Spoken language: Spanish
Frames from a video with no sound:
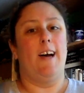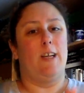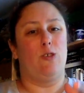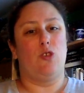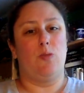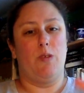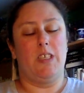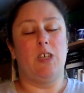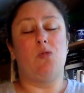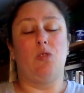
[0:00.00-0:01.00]
a los
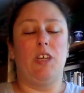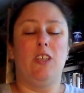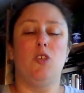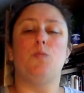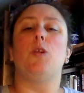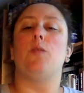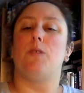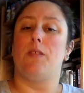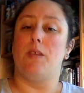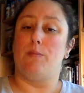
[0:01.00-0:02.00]
demás secundarios, pero al
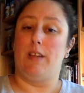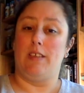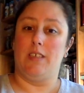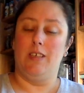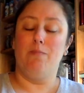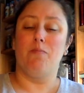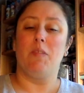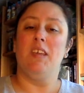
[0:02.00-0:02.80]
principal sí.